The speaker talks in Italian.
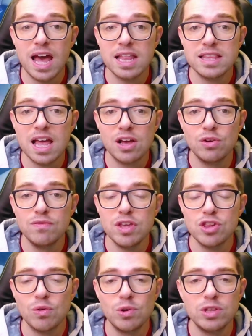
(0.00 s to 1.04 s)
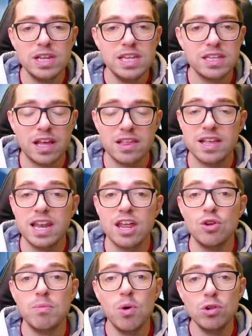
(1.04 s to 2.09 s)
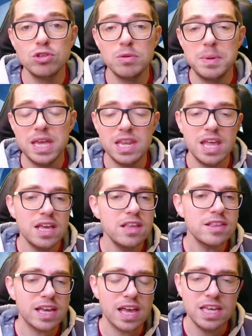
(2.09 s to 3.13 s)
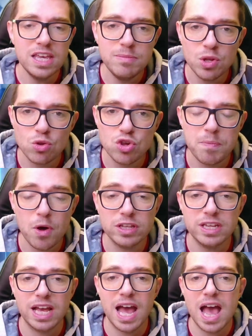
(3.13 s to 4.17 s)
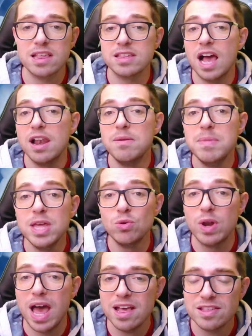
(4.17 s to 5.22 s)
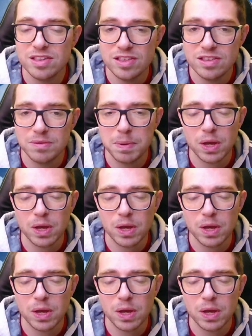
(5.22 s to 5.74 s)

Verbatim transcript: attacco invece quello dell'Inter che sta andando molto bene e chissà che Hakimi non ci porti a casa almeno un assist,